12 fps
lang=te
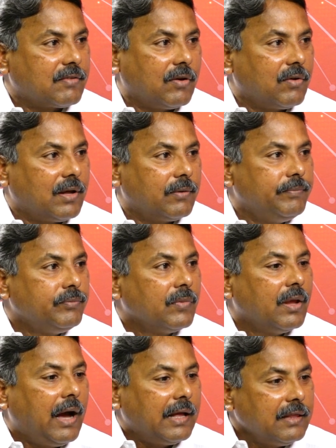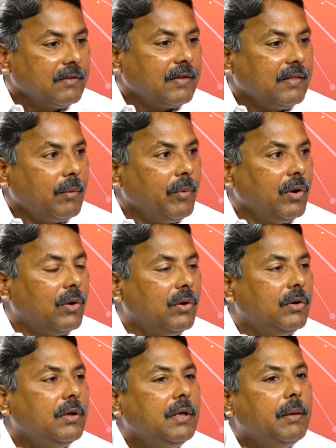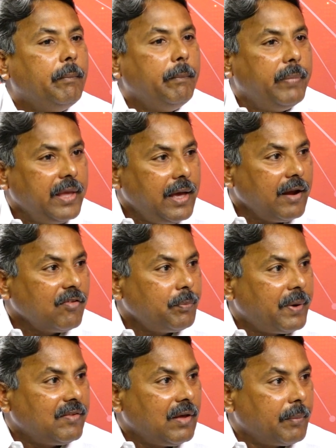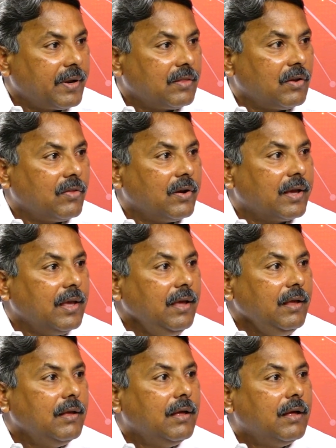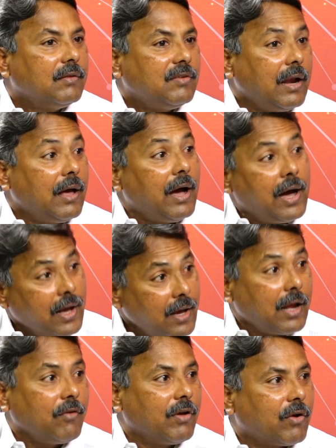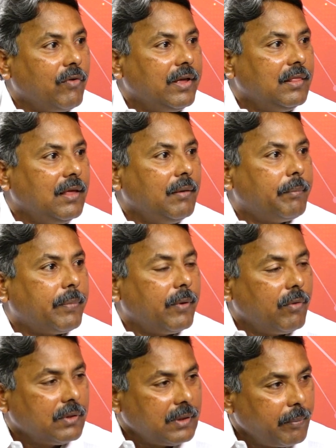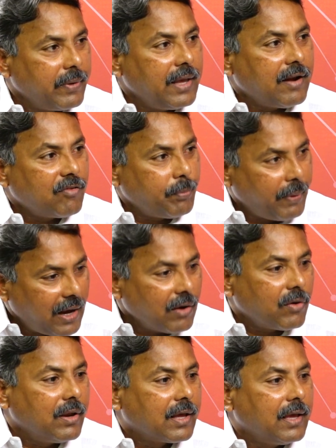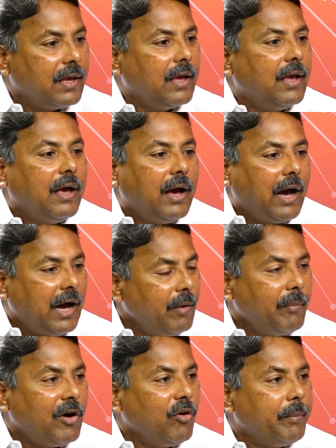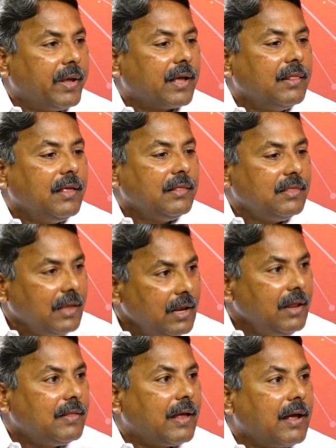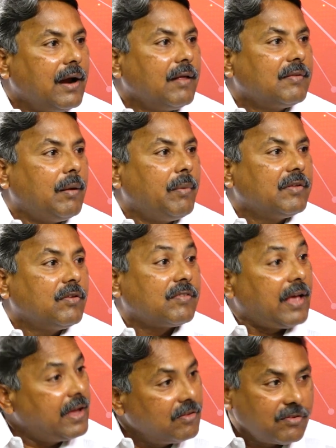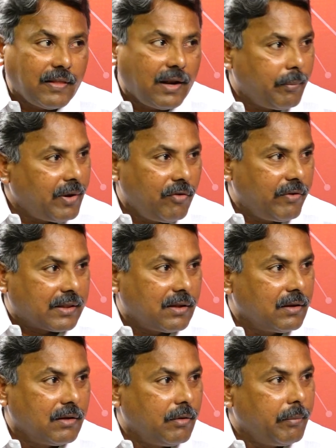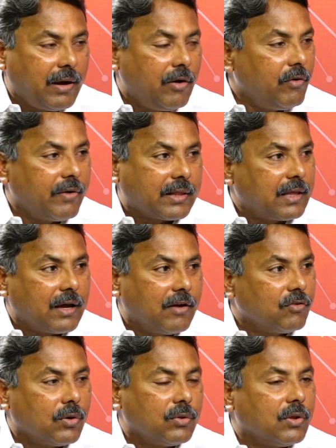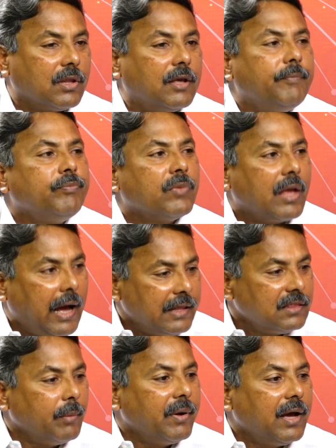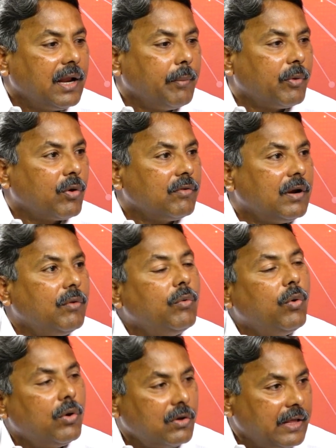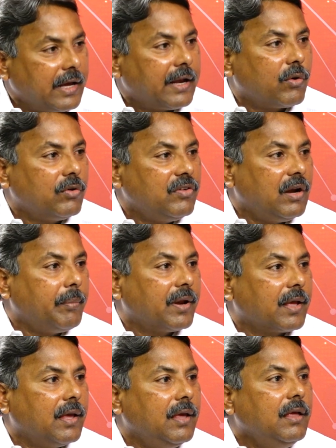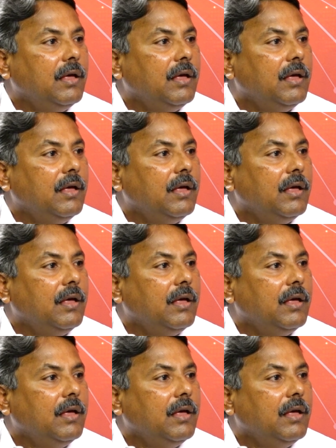చేస్తూ ఉన్నారు అదే సందర్భంలో బీఆర్ఎస్ ప్రజాప్రతినిధులకి చాలా అహంకారం ఎక్కువైంది బీఆర్ఎస్ పాలకులకి అహంభావం పెరిగింది దీన్ని తెలంగాణ సమాజం సహించదనే భావం వ్యక్త భావ వ్యక్తీకరణ జరుగుతుంది అంతిమంగా రేపు రోజున ఓటు దగ్గరికి వచ్చేటప్పటికి